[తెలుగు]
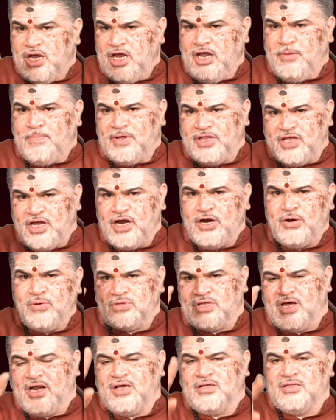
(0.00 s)
ఈ పదిహేడవ
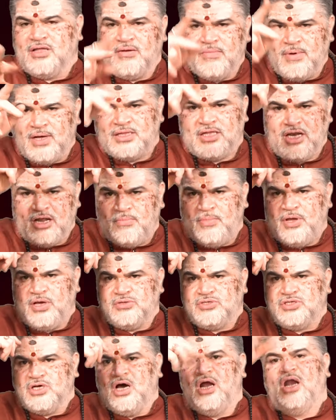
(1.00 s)
తారీఖు తర్వాతనే
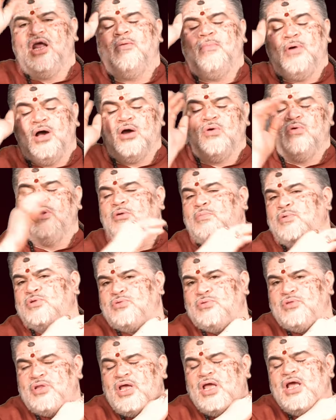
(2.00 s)
మీకు చాలా బాగా
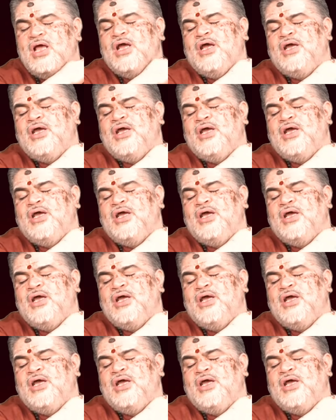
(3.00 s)
ఉండబోతుంది